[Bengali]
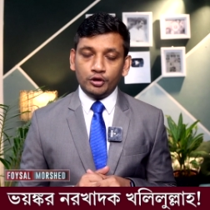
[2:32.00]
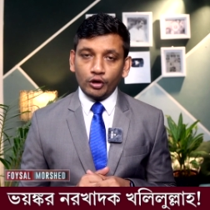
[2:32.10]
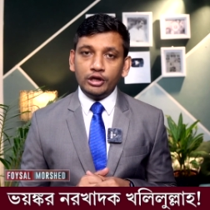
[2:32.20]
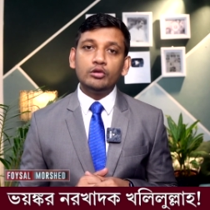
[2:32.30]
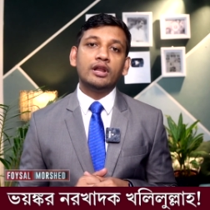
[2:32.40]

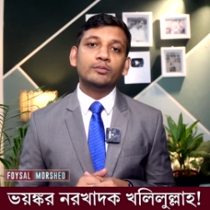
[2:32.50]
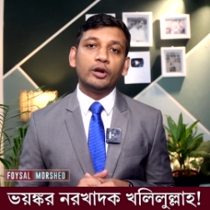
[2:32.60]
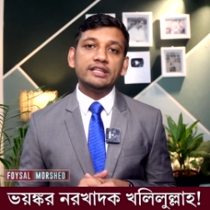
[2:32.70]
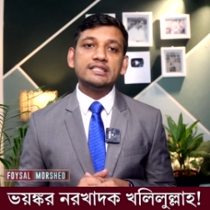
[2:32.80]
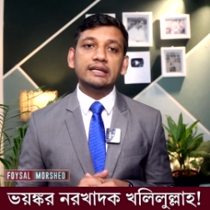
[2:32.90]
খলিলুল্লাহ
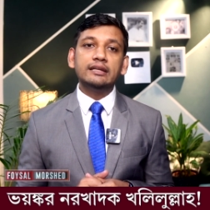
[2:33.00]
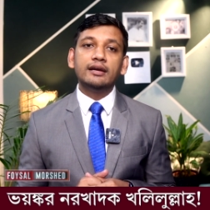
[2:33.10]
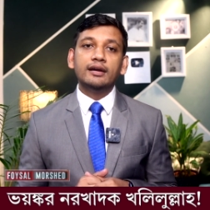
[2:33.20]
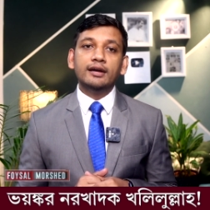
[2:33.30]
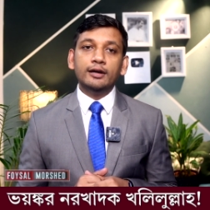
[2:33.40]
বলেছেন
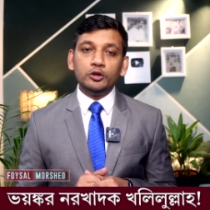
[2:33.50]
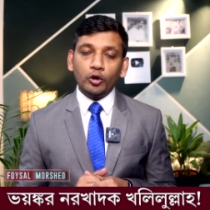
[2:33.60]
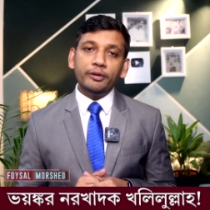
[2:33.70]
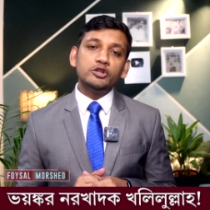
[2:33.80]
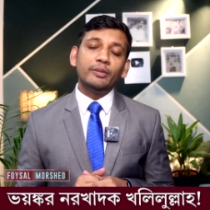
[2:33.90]

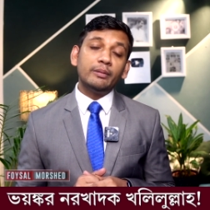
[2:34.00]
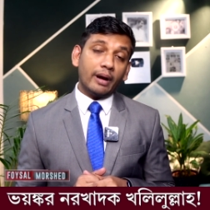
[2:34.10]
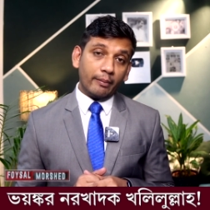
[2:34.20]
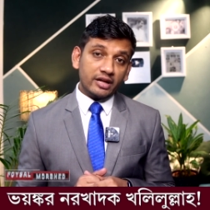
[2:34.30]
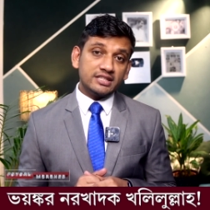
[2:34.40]
রবি ডোমের
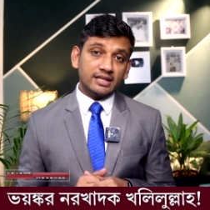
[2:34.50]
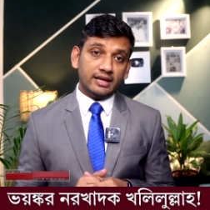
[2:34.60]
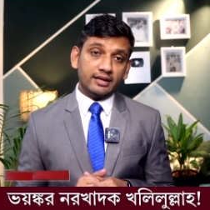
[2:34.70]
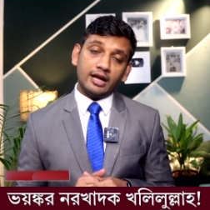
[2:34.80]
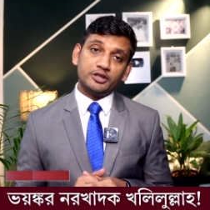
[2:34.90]
বাবা
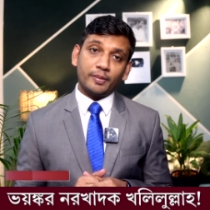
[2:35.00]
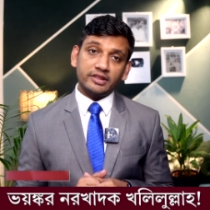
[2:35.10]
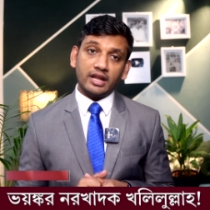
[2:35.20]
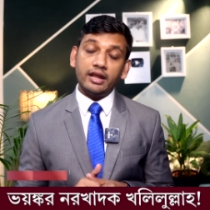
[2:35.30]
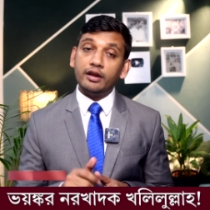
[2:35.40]
ছিলেন
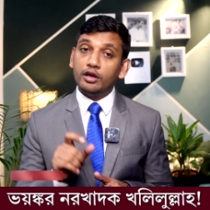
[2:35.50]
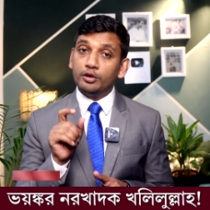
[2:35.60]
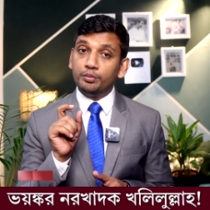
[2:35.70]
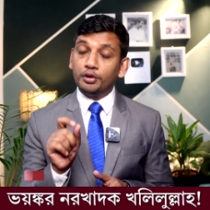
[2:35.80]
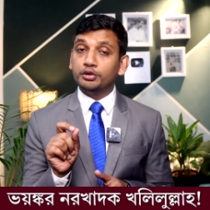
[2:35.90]
হাসপাতালের
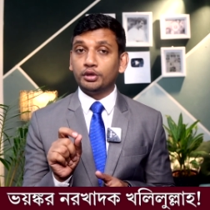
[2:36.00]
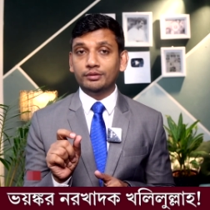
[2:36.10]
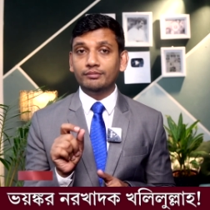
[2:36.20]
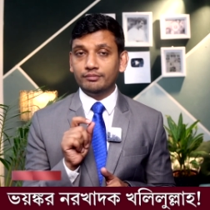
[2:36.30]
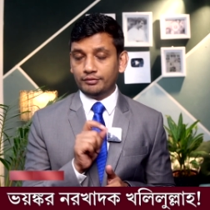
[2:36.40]
প্রথম
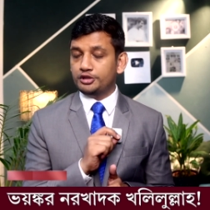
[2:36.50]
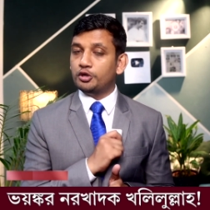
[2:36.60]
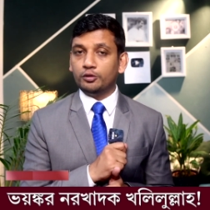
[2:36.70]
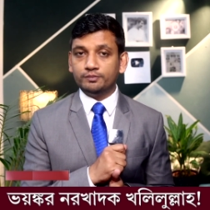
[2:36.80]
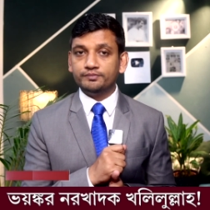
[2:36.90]

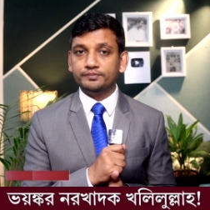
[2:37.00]
ডোম